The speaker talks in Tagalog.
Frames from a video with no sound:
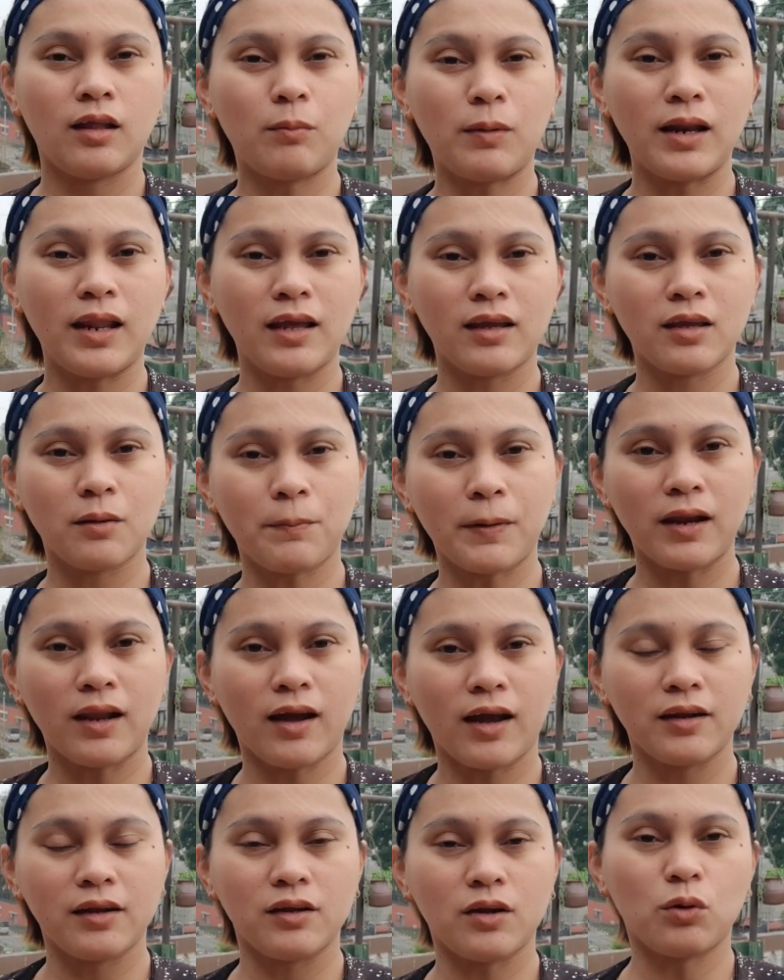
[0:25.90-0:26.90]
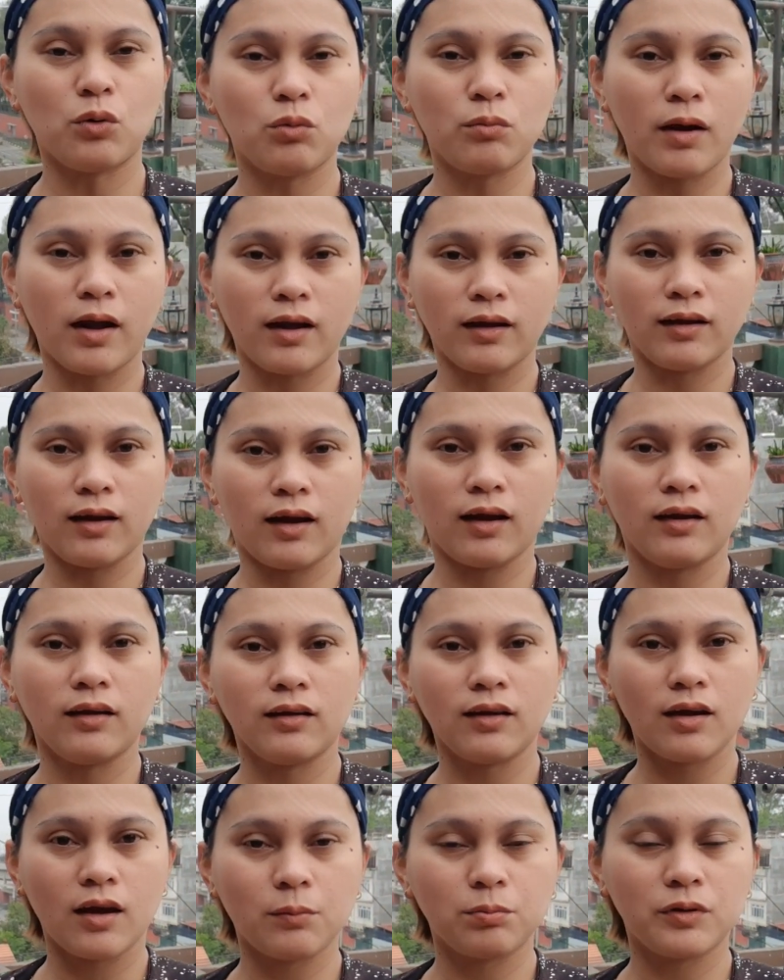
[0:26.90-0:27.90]
namalengke pala kaninang umaga,
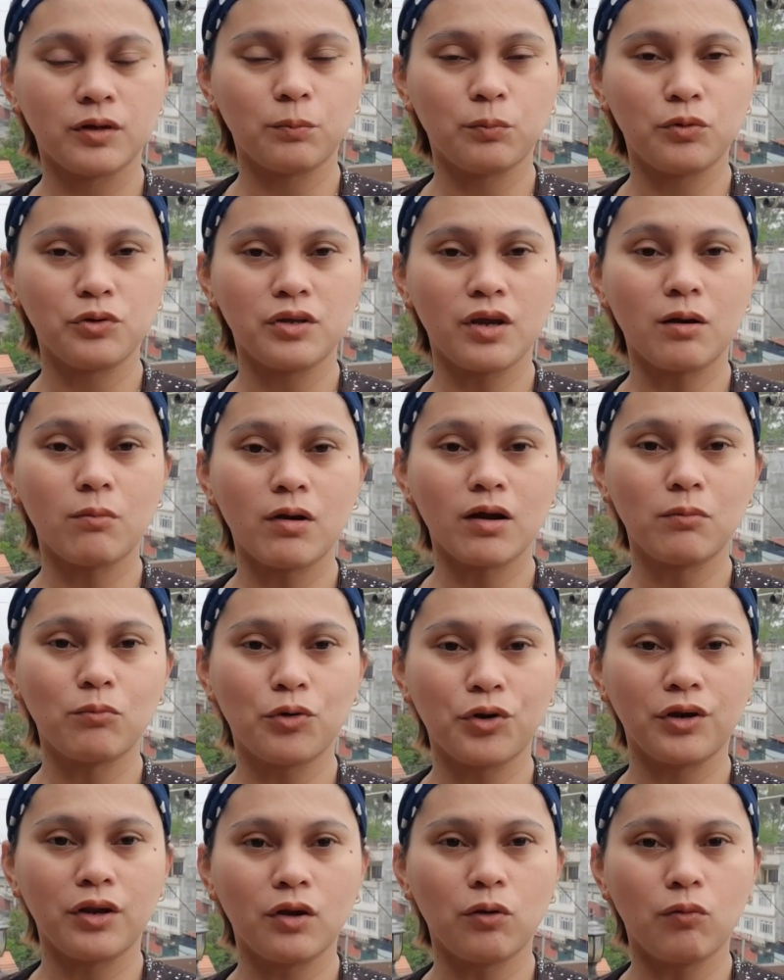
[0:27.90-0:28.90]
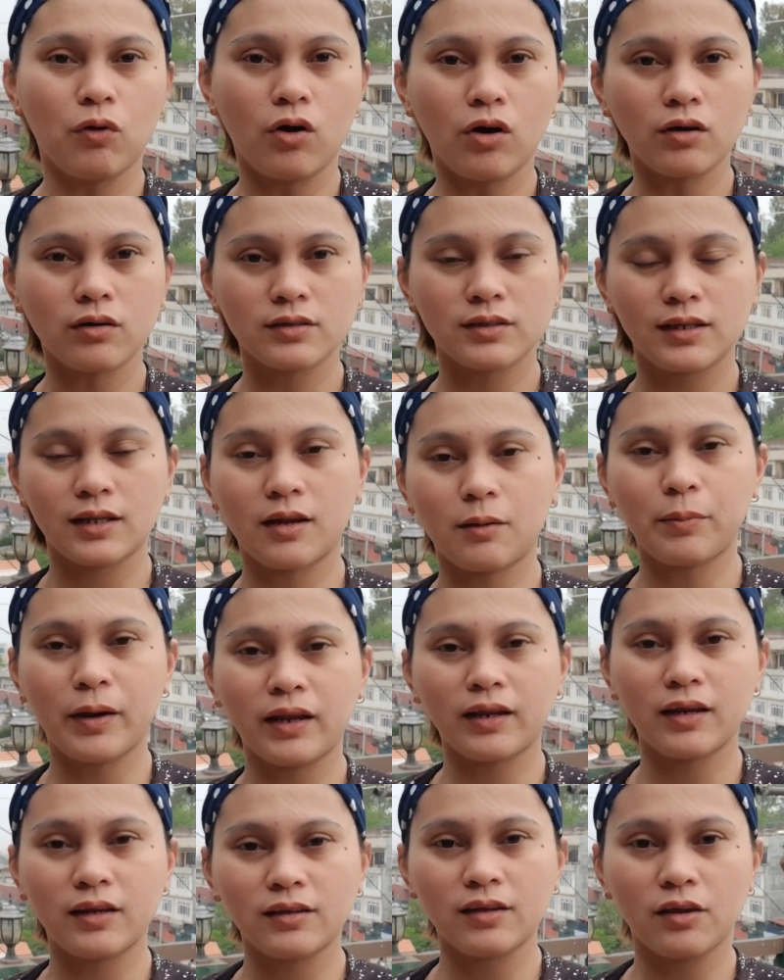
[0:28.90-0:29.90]
after po niyang mag morning walk,
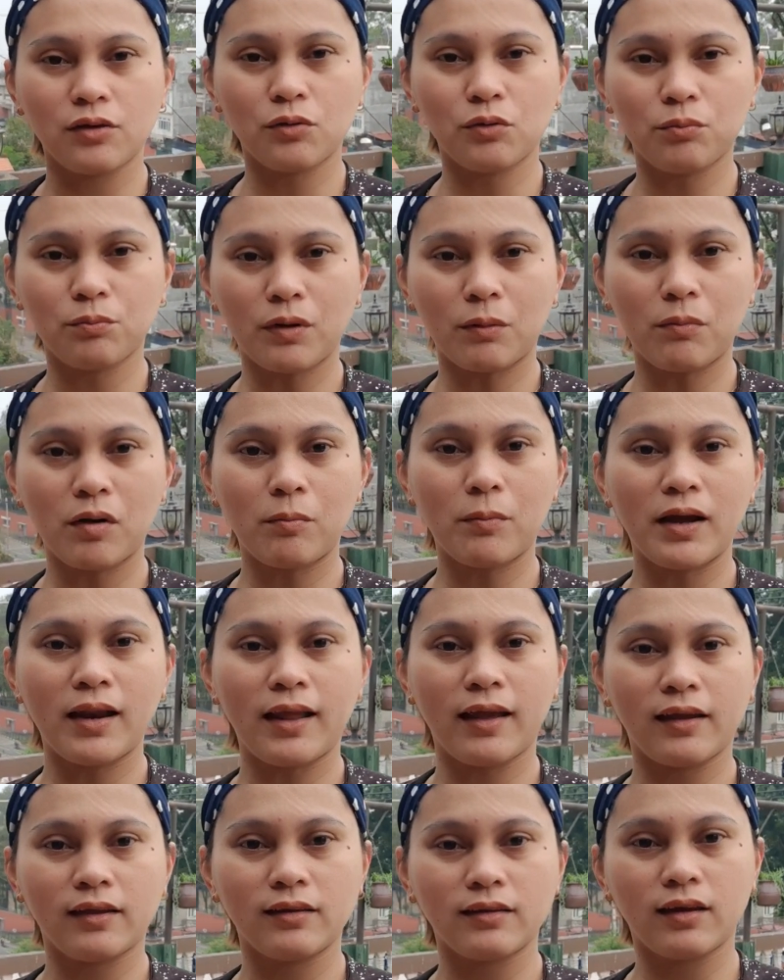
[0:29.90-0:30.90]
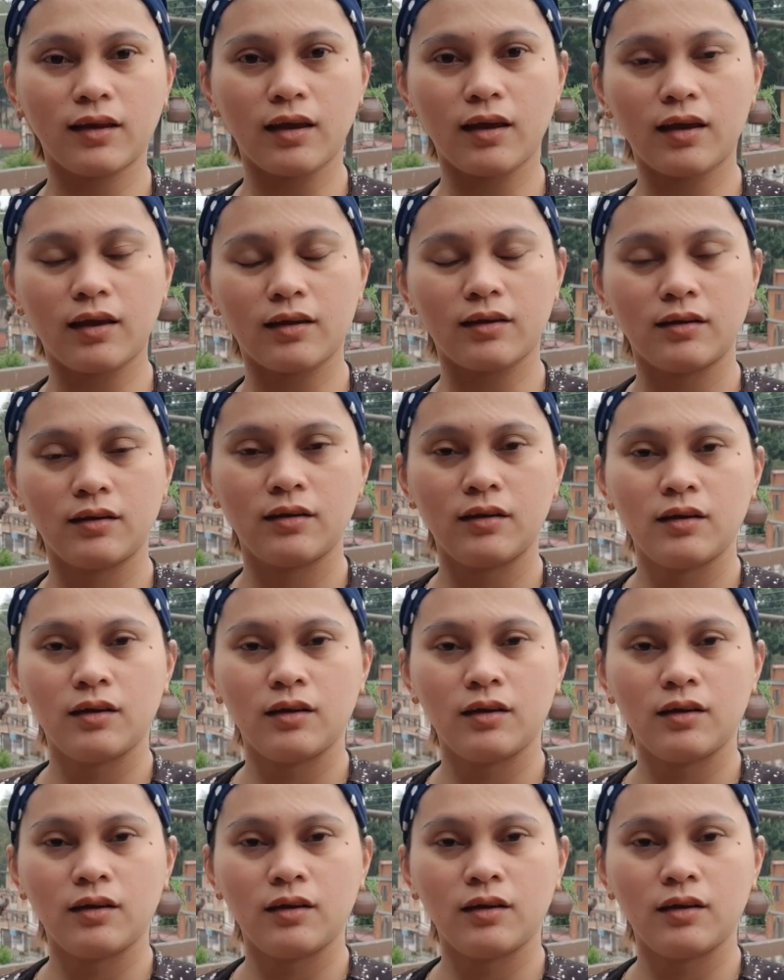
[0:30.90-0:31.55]
sinabay na niya yung pamamalengke.